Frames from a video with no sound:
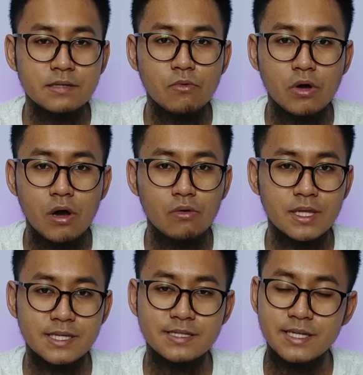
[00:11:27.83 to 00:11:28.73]
Semoga
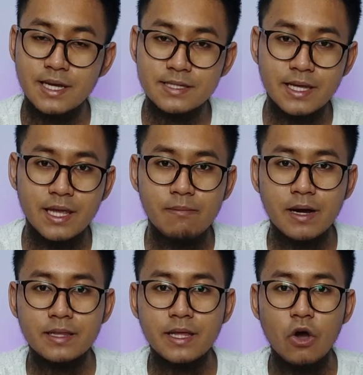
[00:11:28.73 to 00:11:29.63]
ulasan singkat saya
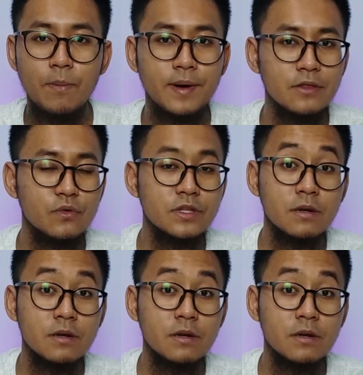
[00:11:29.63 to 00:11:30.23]
mengenai operator